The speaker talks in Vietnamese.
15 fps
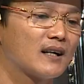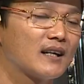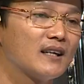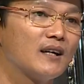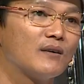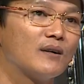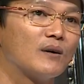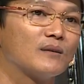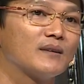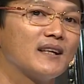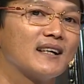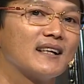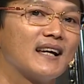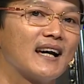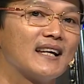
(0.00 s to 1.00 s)
cái điều đầu tiên
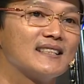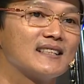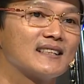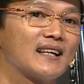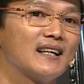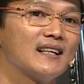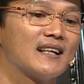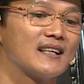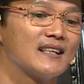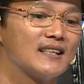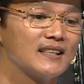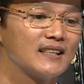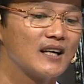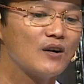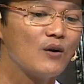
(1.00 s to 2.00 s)
là anh sẽ thấy rằng
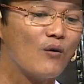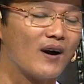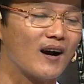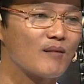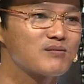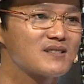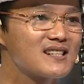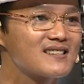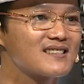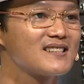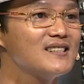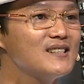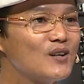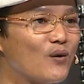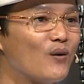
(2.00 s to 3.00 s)
cái nguồn gốc xuất
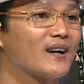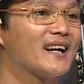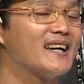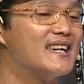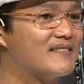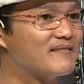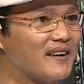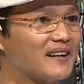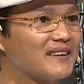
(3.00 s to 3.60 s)
xứ của cái hiện vật